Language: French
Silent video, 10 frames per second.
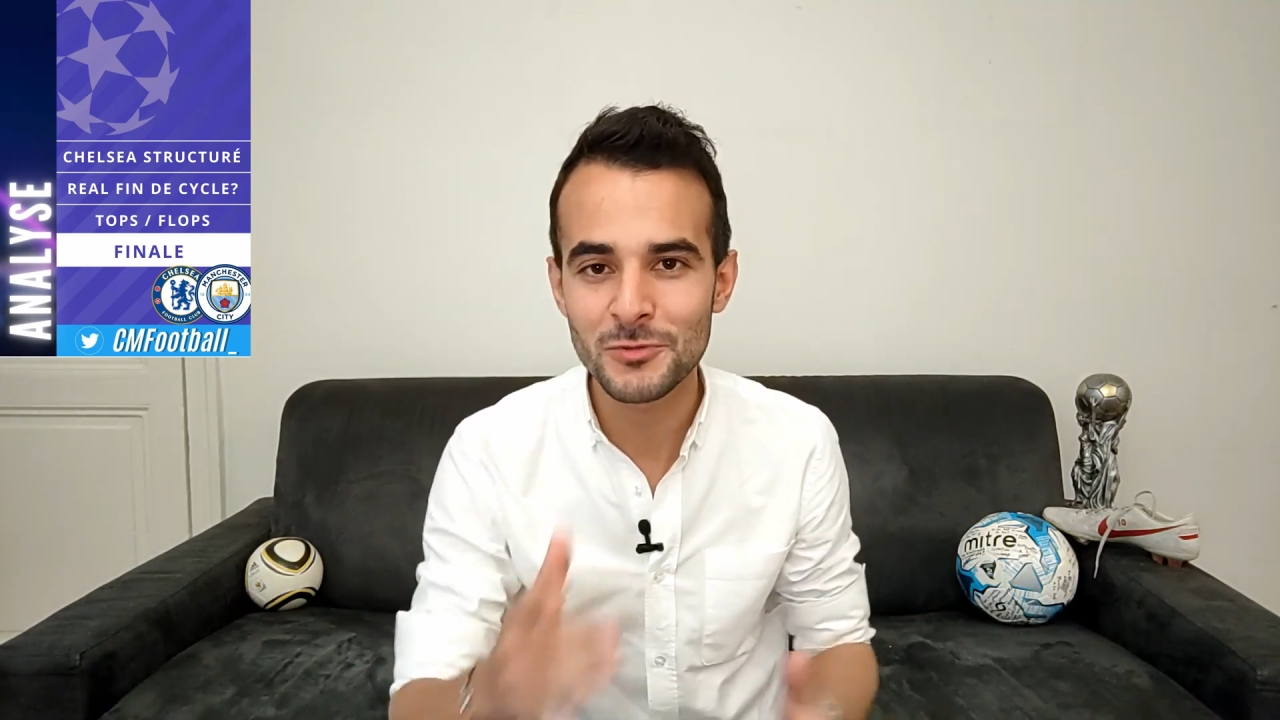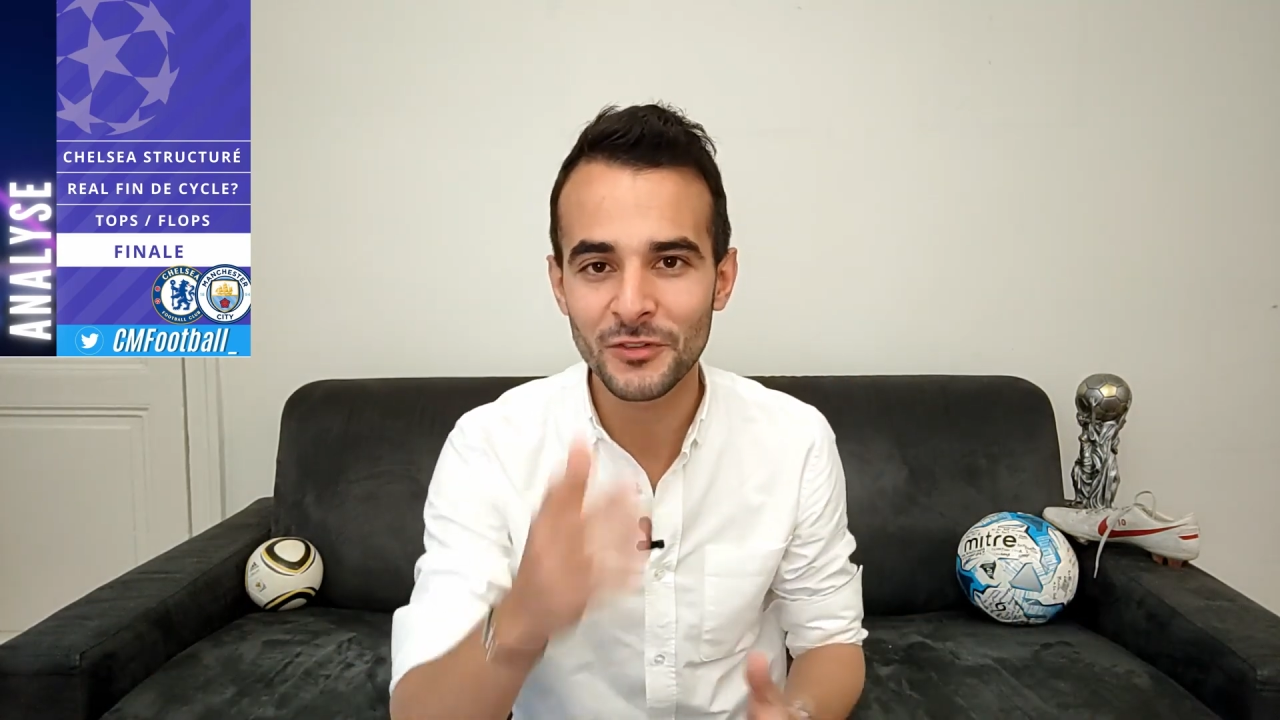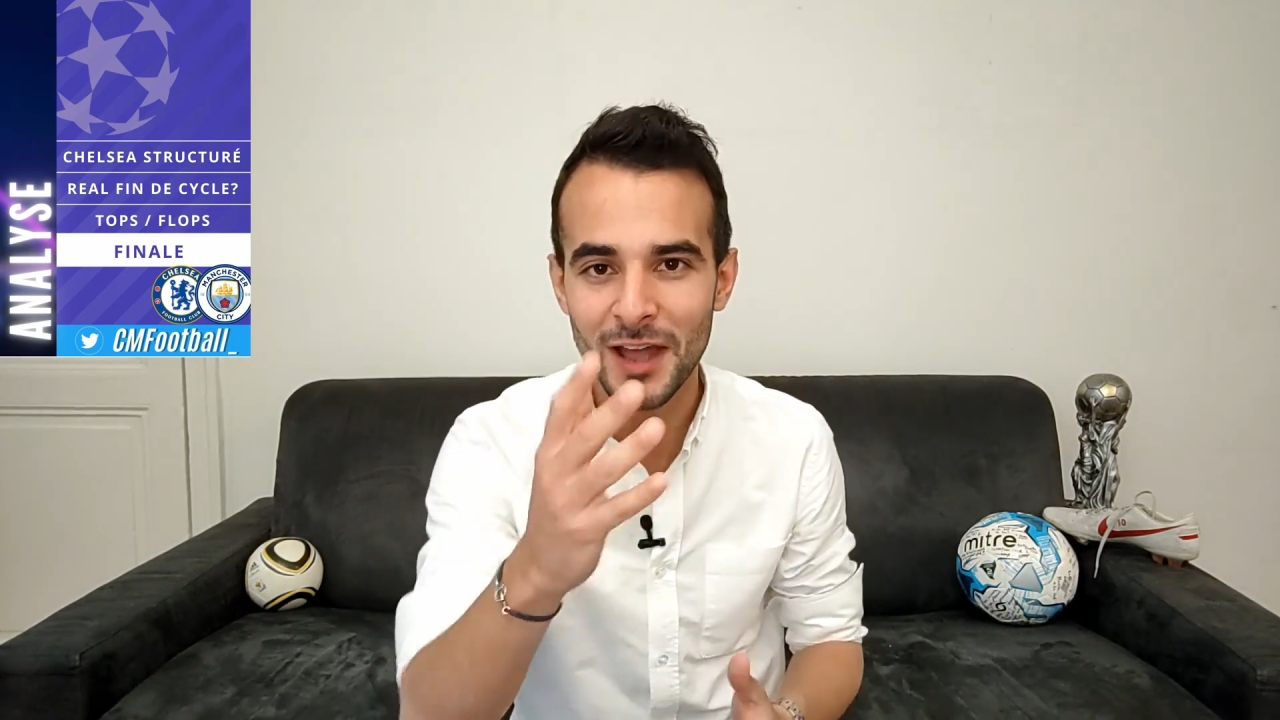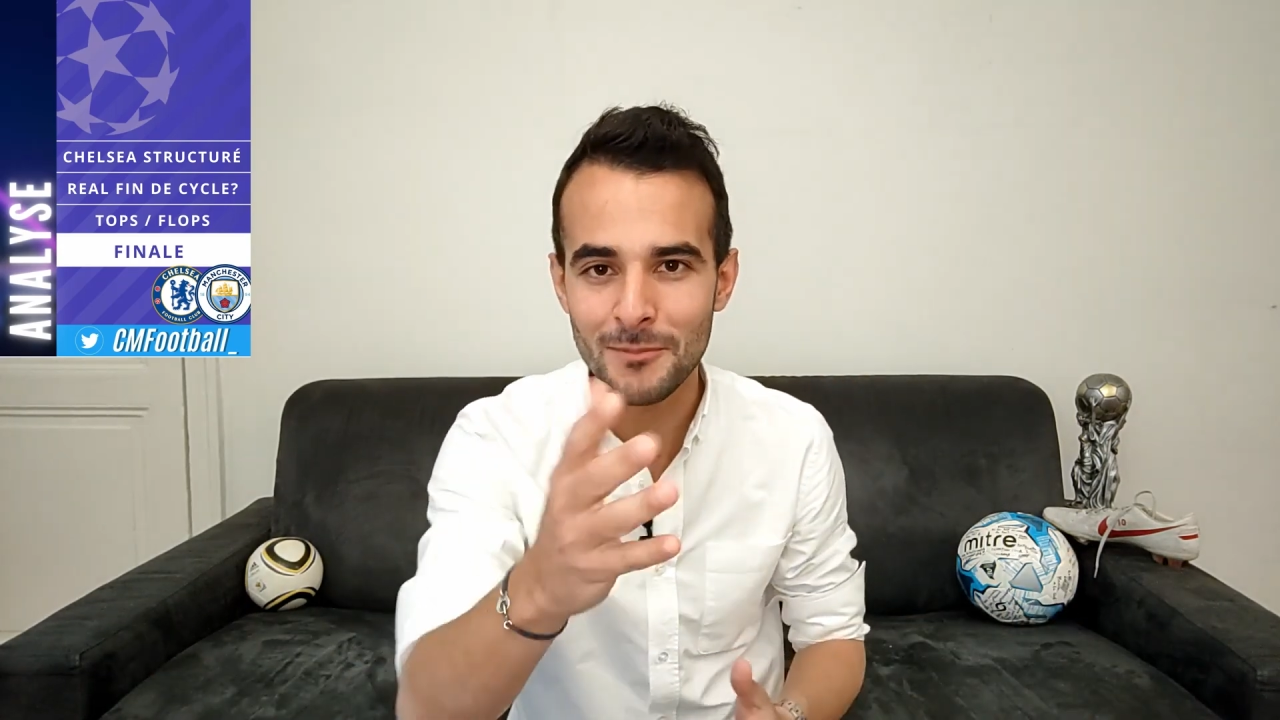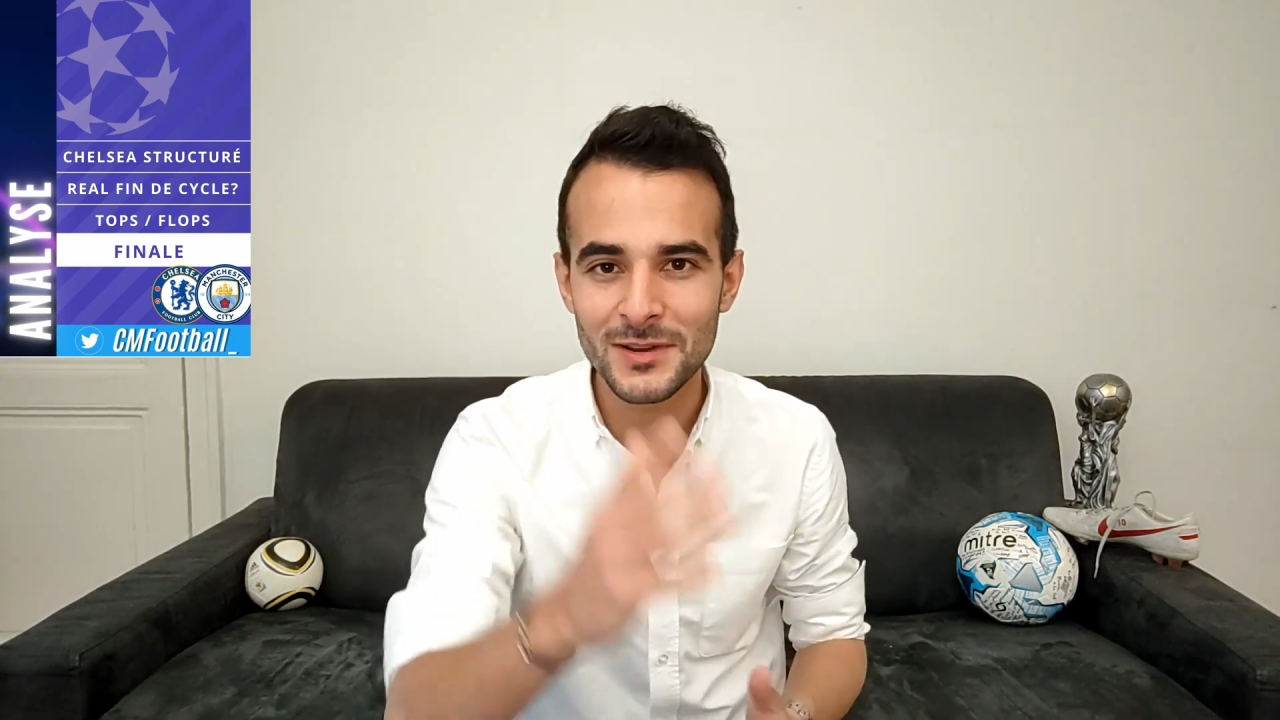je me
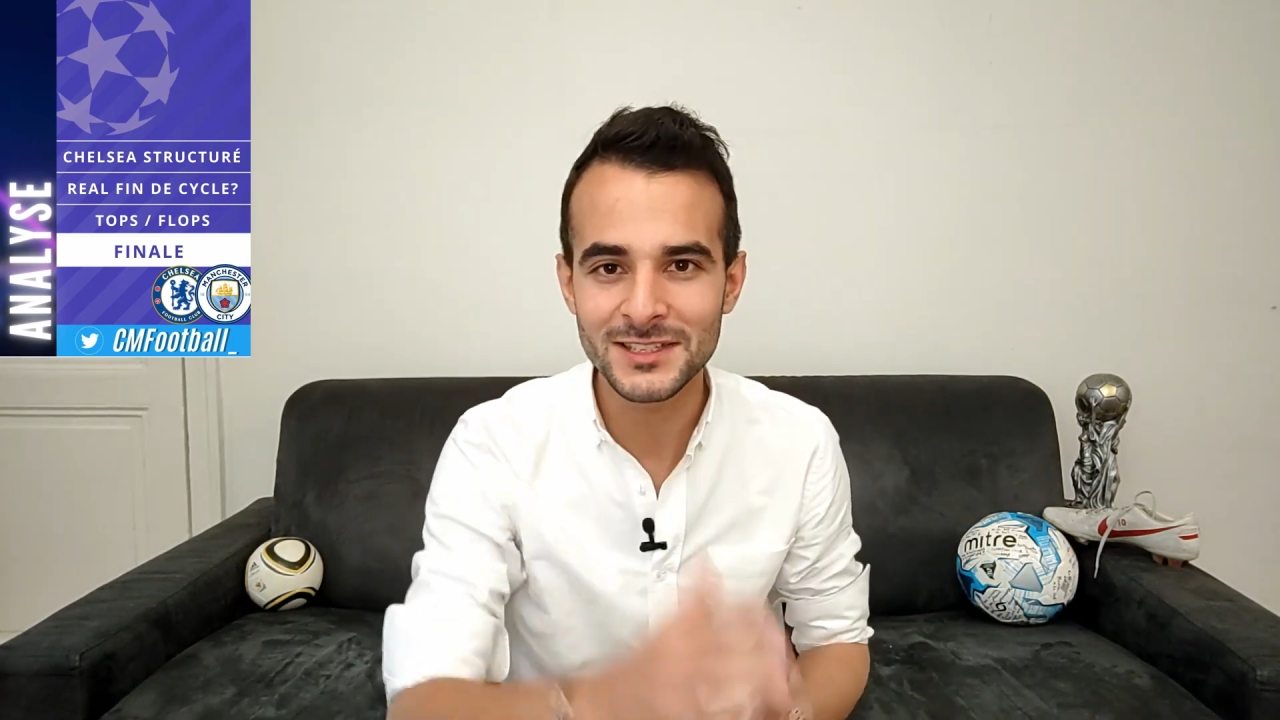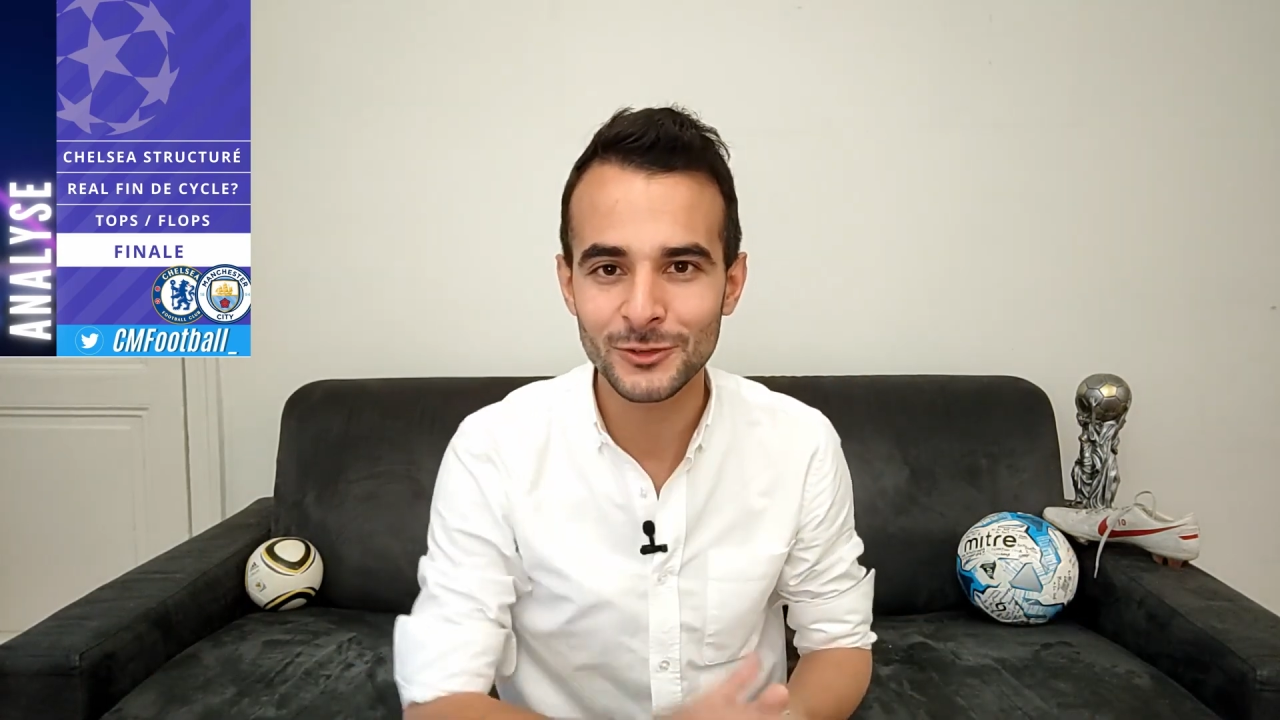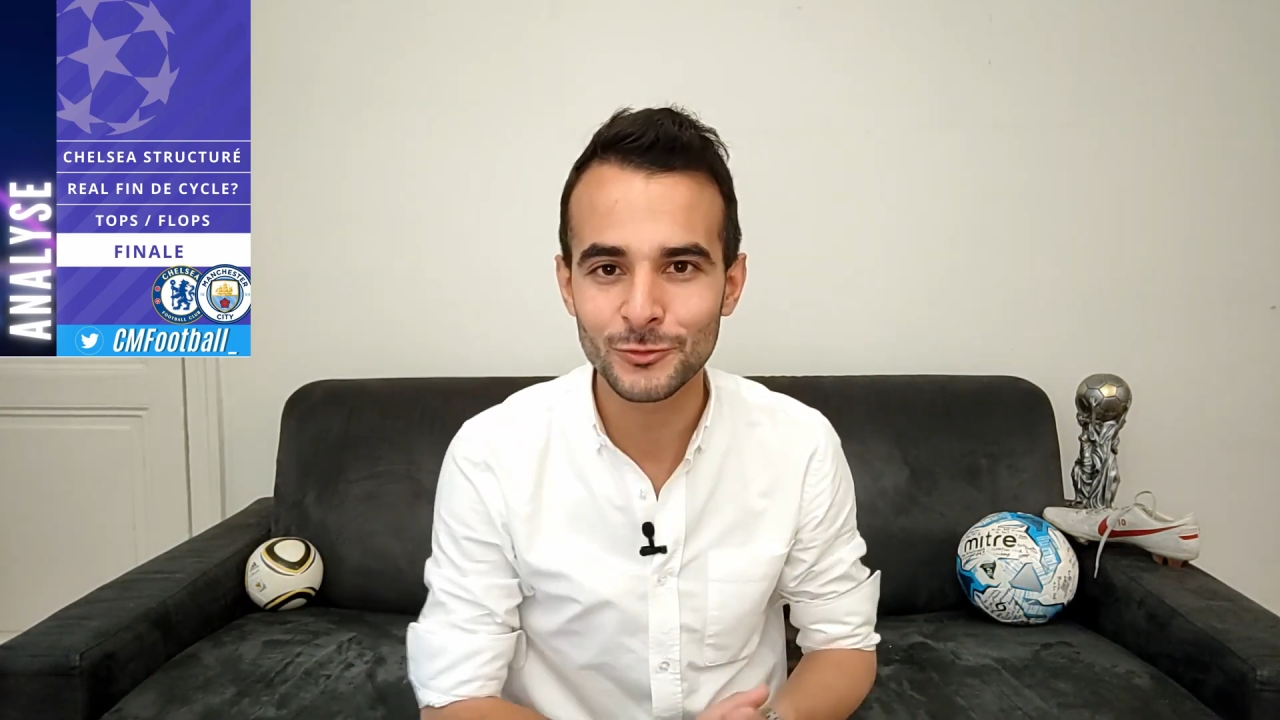ferai un plaisir